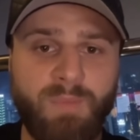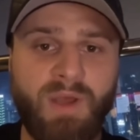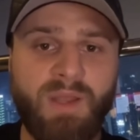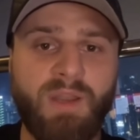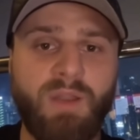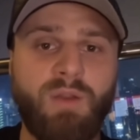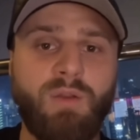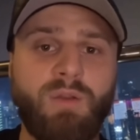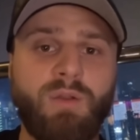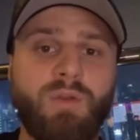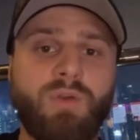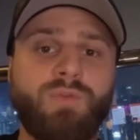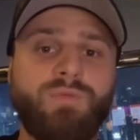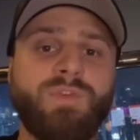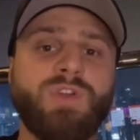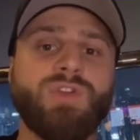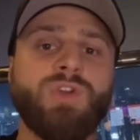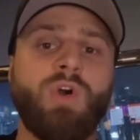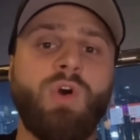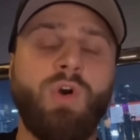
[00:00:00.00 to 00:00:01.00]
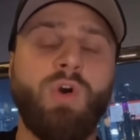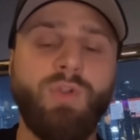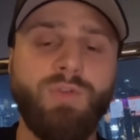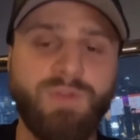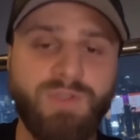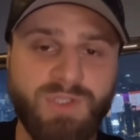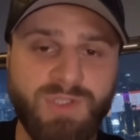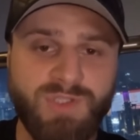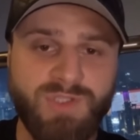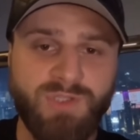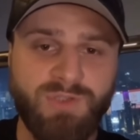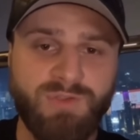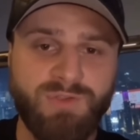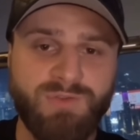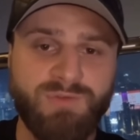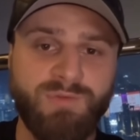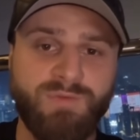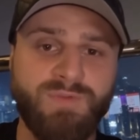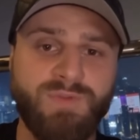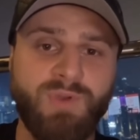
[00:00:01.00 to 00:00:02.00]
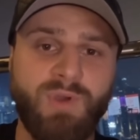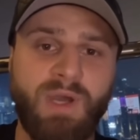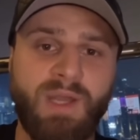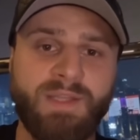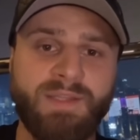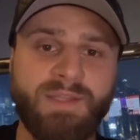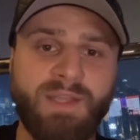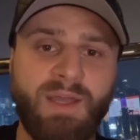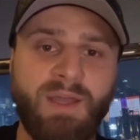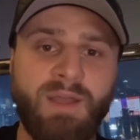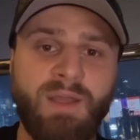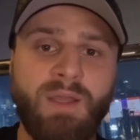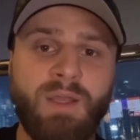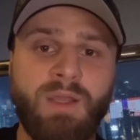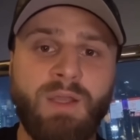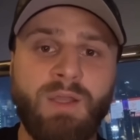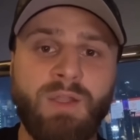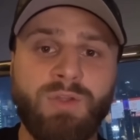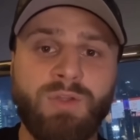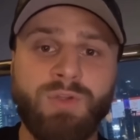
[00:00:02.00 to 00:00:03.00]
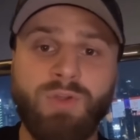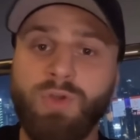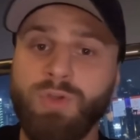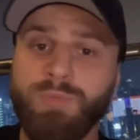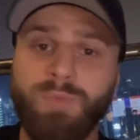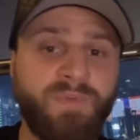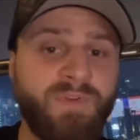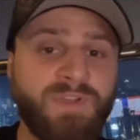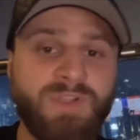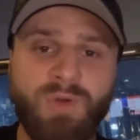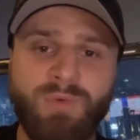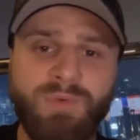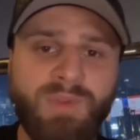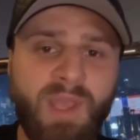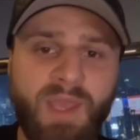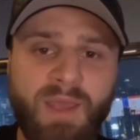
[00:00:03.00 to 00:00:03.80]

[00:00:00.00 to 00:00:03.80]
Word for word: ale również odnieść się do słów Stuarta, to odpowiedział nie.